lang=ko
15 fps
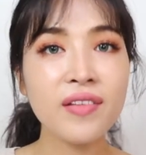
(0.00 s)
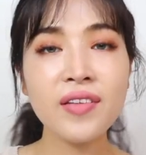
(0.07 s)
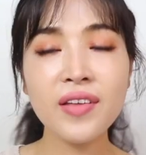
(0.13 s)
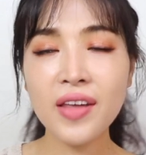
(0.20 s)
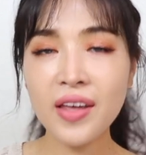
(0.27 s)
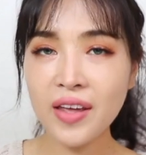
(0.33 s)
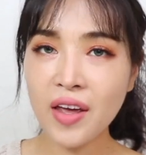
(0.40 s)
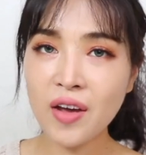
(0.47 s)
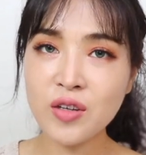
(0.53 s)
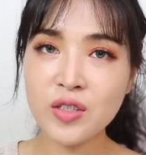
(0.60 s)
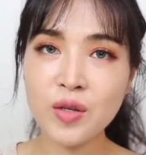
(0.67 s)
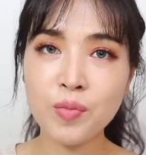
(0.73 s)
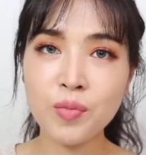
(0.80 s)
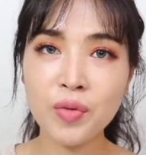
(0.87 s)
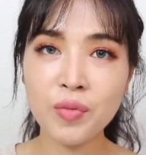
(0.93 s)
스킨케어
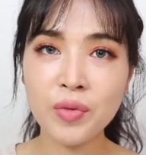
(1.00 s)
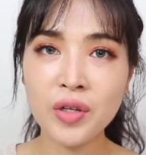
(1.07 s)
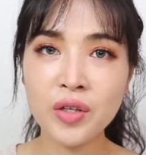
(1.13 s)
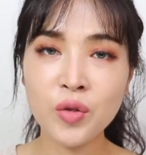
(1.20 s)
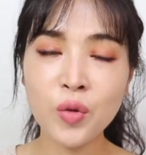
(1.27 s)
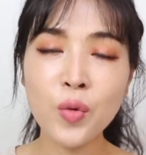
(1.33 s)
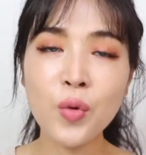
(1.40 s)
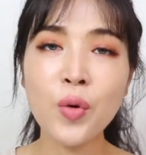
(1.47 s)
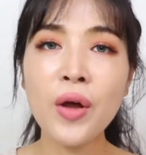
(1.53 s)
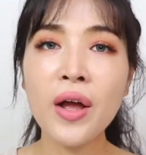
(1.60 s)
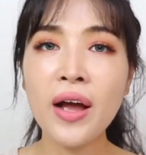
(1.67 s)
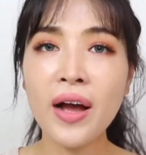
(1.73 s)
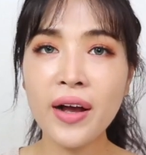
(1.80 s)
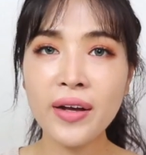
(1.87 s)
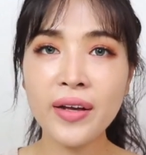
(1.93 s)
제품들도
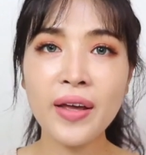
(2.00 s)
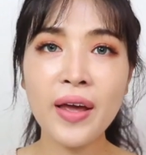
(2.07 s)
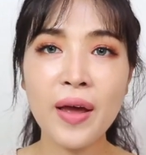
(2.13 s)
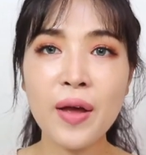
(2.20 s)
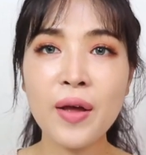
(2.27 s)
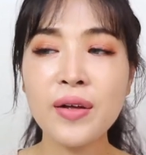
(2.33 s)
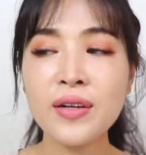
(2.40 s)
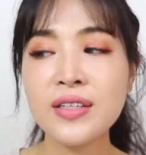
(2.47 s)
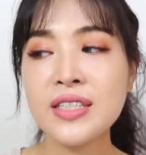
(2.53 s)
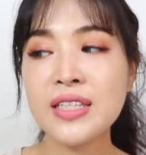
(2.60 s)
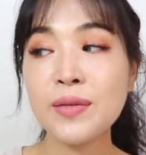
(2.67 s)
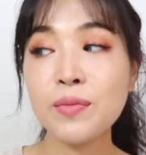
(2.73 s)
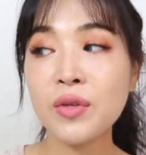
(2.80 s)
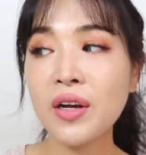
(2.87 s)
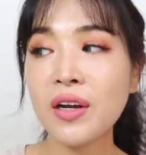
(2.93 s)
함께
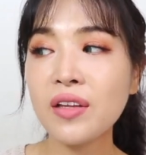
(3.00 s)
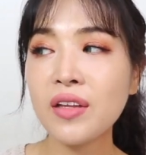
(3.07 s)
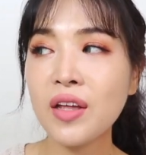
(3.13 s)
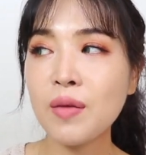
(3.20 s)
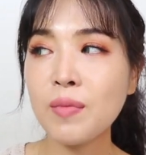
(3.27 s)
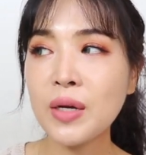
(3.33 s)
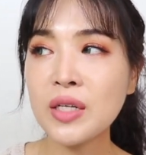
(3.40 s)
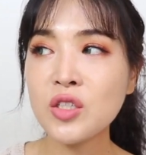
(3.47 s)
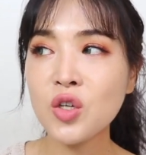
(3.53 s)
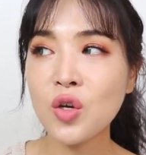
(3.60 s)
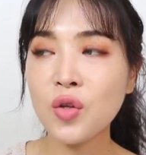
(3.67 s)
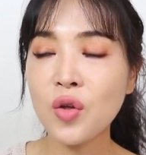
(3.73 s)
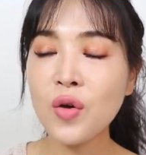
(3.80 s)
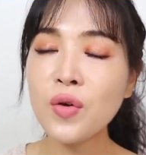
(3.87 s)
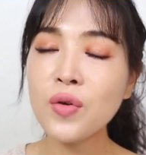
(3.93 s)
지금 트렌드에
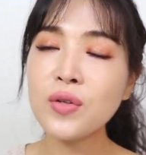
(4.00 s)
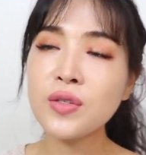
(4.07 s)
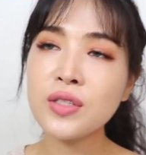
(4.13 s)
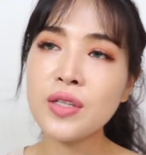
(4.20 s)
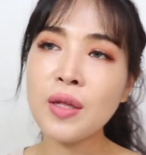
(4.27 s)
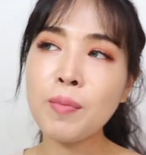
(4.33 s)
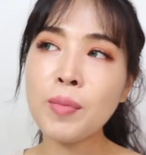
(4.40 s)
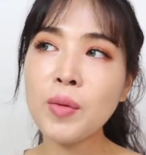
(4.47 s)
맞춰서 내 네,